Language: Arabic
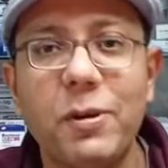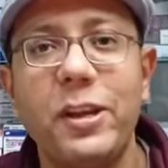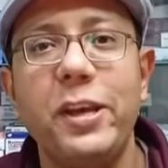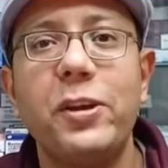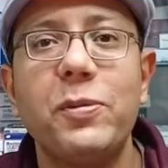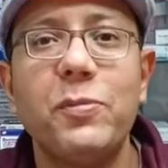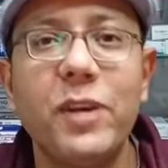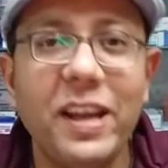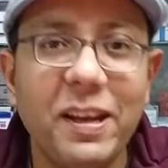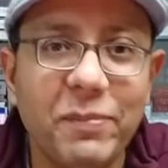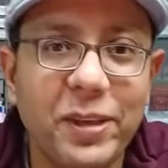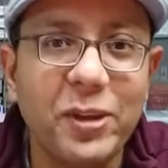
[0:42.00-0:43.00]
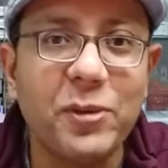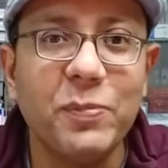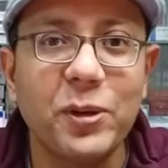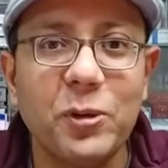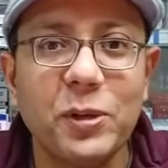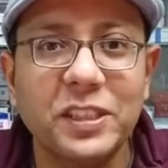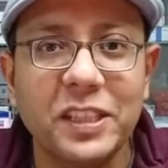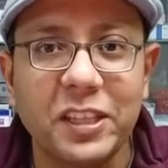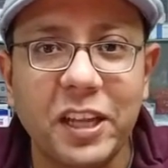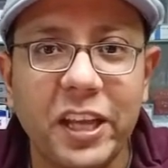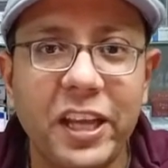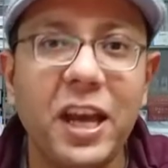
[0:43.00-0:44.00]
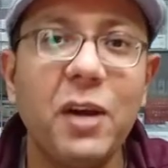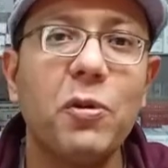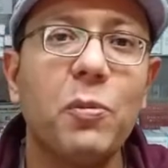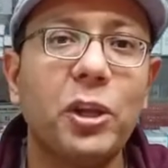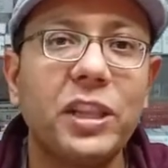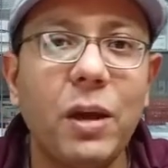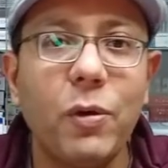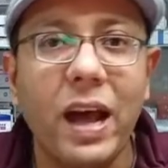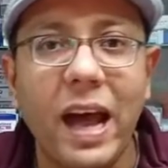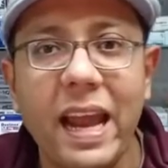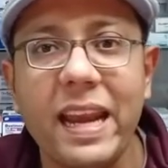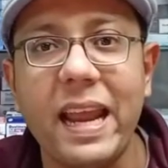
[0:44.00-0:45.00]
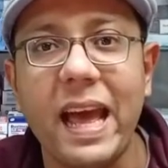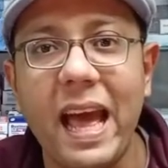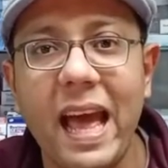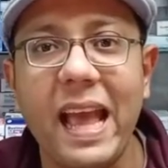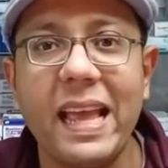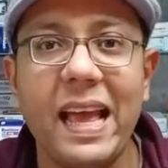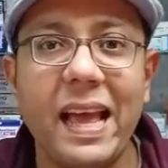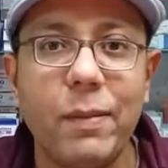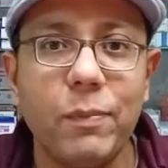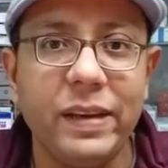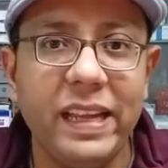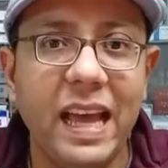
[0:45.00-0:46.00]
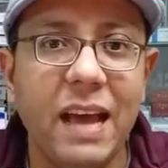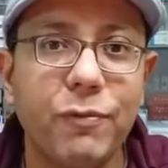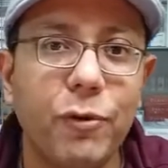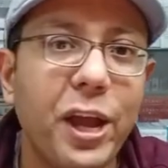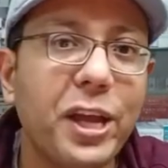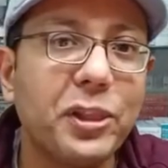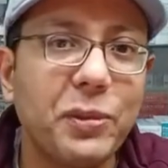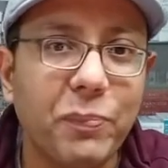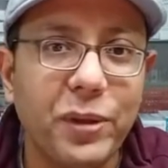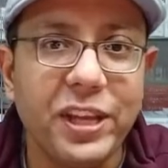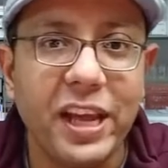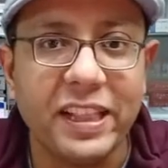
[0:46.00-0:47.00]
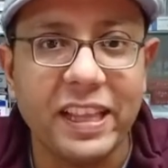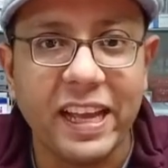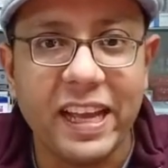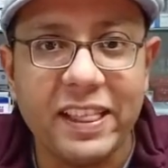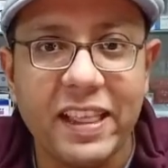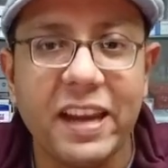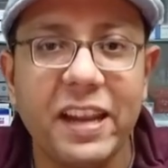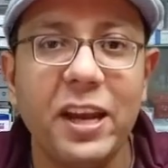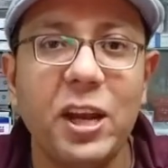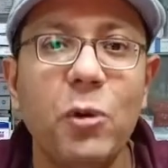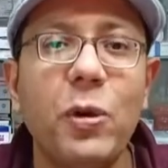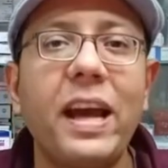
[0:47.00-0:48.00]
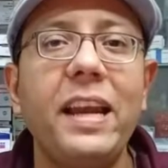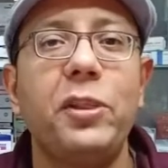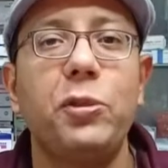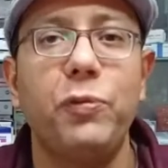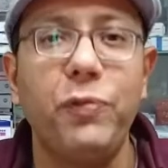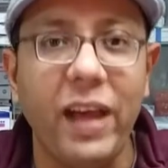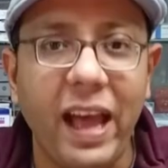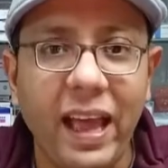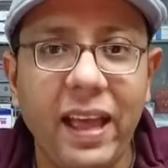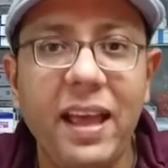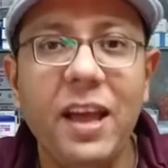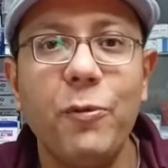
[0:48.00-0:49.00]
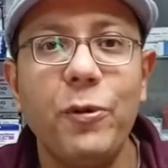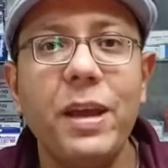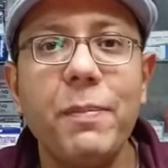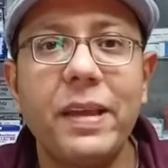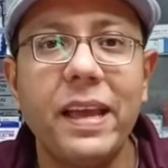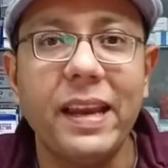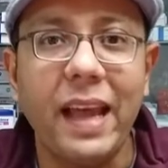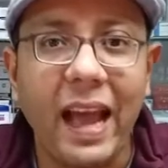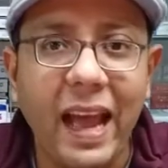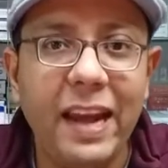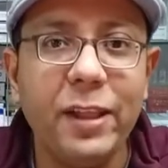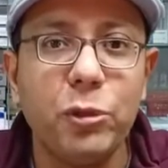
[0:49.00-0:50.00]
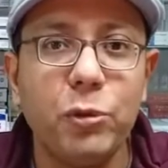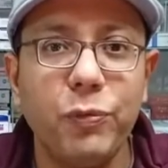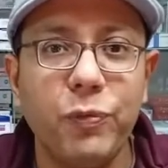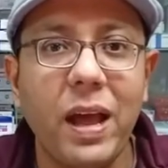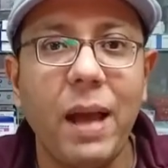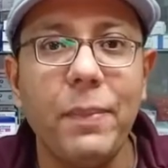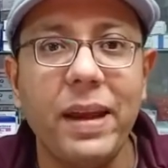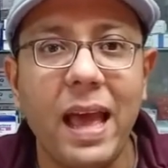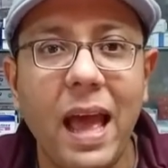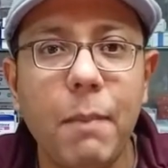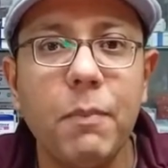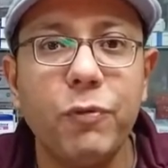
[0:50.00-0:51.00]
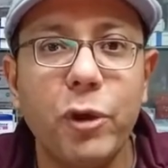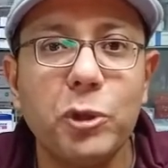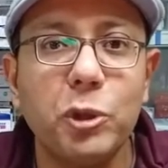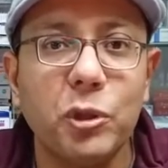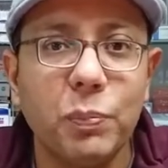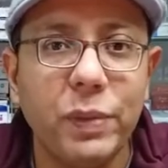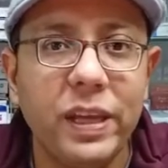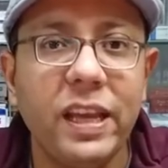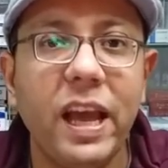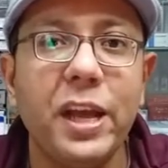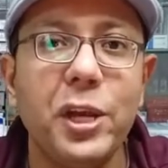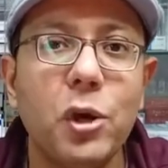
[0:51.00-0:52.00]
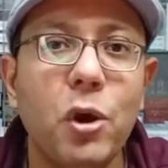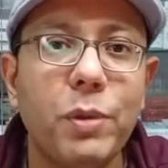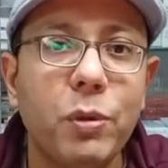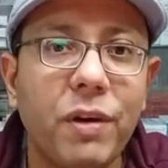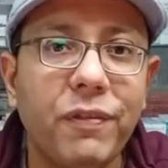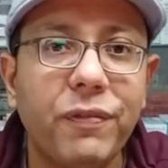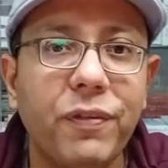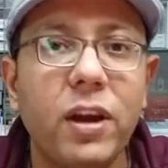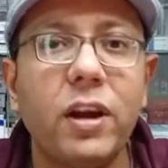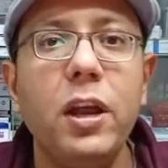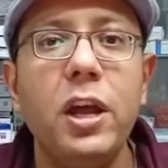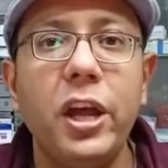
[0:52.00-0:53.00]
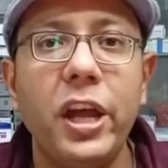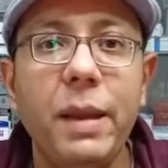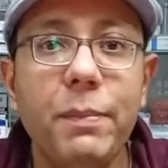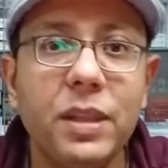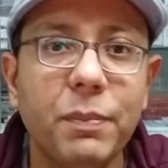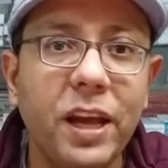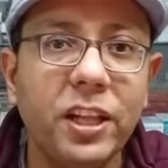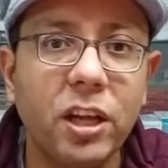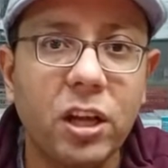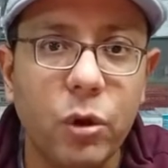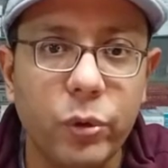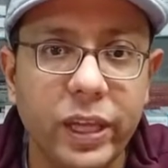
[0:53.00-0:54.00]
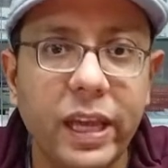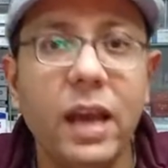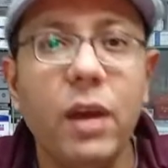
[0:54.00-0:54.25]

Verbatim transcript: عليكم واهلا بيكم من جوه الصيدليه ومحتوى عن حاجه ليها فوائد طبيه كتيره جدا اللي هو خل التفاح ويمكن خل التفاح من اهم فوائده الطبيه ان هو بيوفر حمض معده قوي